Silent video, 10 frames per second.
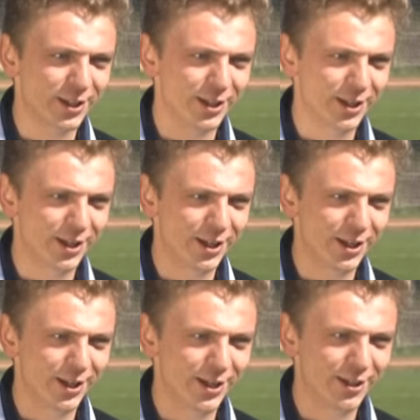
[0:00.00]

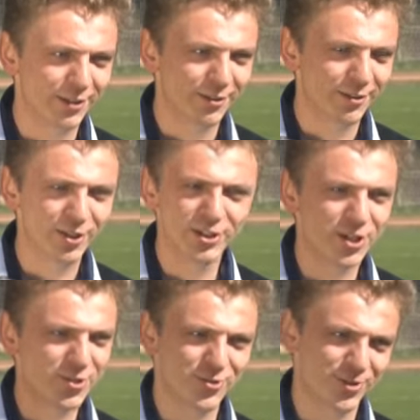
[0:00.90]
и не
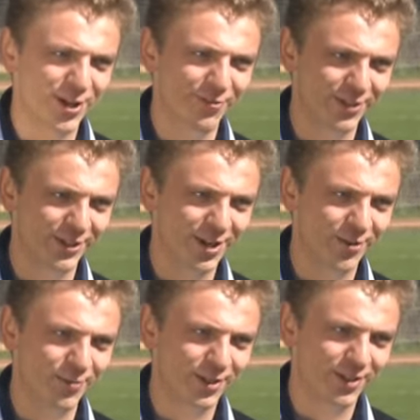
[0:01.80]
сразу стали вратарем.